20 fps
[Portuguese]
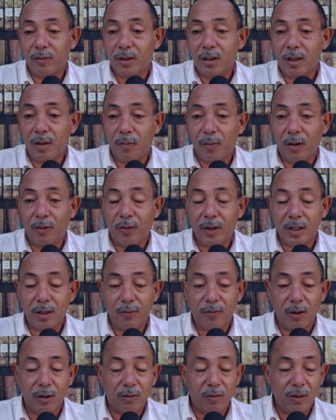você pode fazer
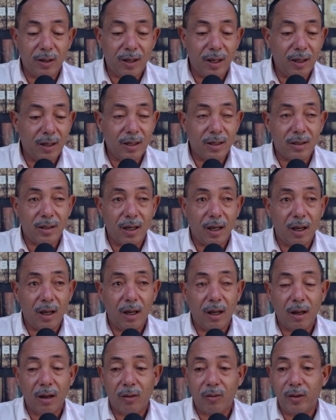voto com quem
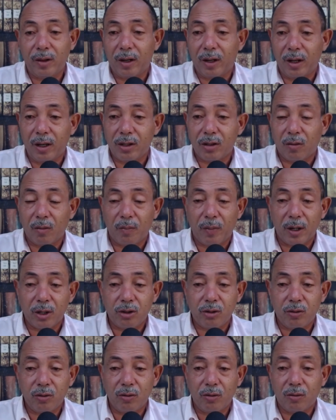quiser, com igreja, com
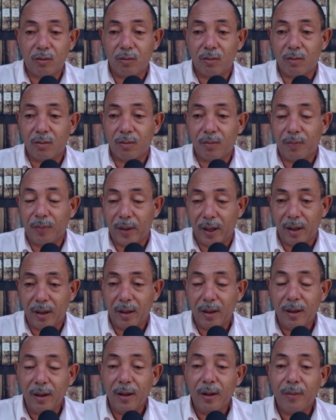pastor, com, né?
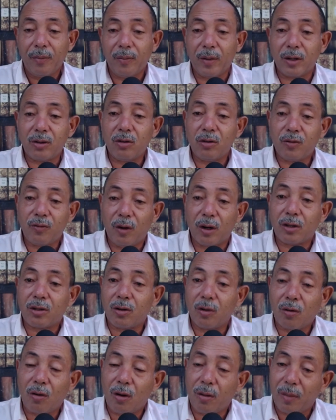Mas os votos
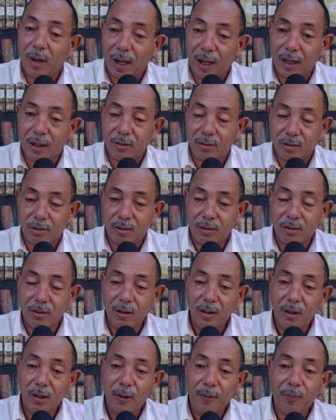são cobrados
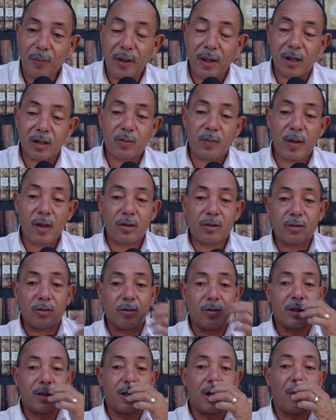e as
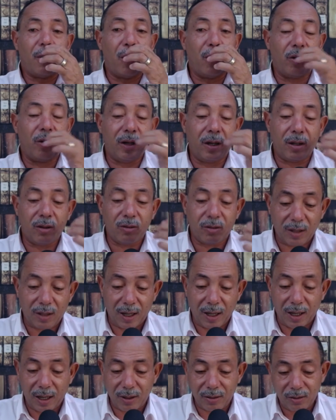pessoas, na maioria dos
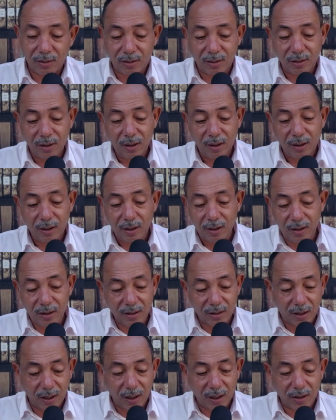casos,
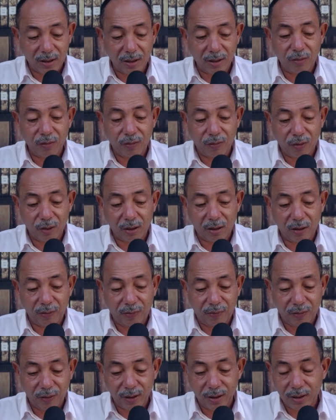esquecem do voto que
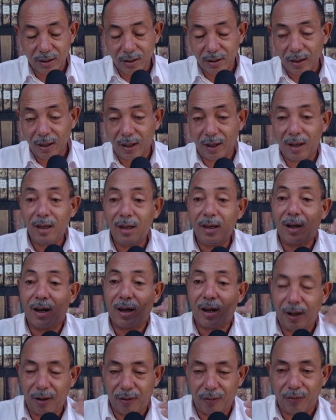fez. É
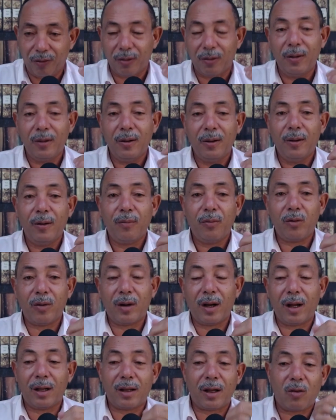incrível. O
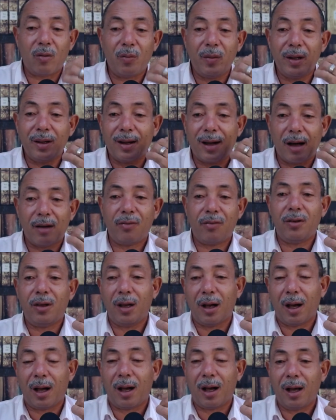cara está comendo
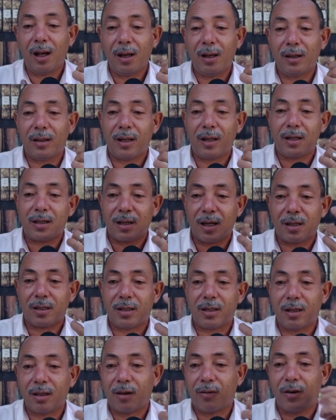caviar e está
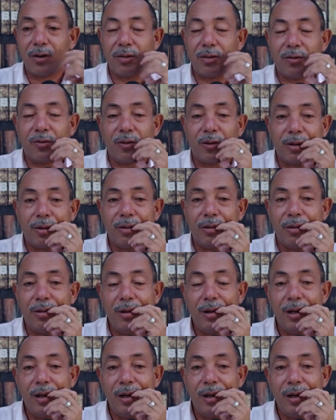esquecendo que fez o voto.